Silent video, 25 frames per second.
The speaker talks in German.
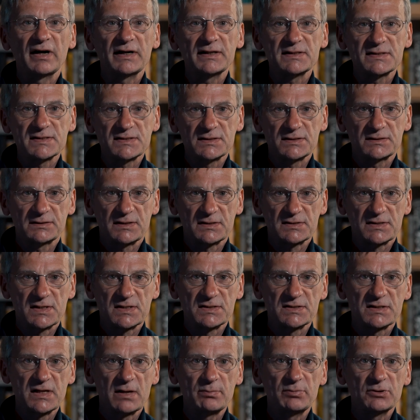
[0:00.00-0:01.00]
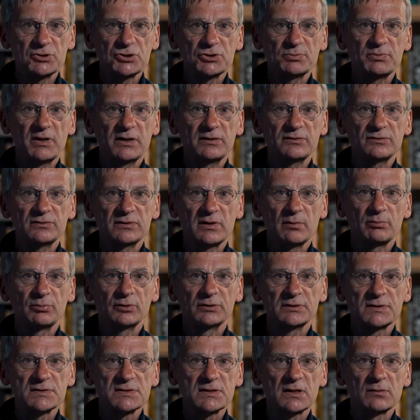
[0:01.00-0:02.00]
weit sich das Establishment der
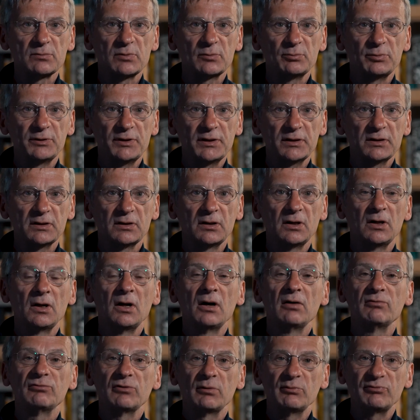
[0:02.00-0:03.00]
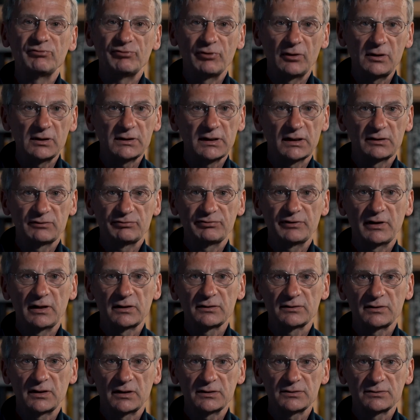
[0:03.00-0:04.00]
Bundesrepublik vom Volk
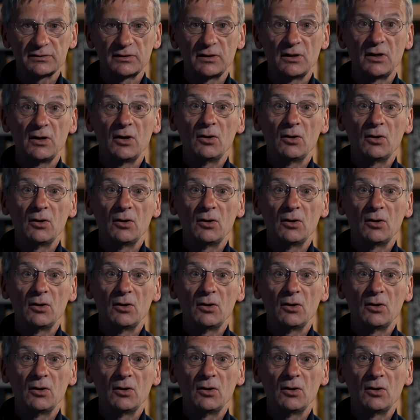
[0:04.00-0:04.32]
entfernt hat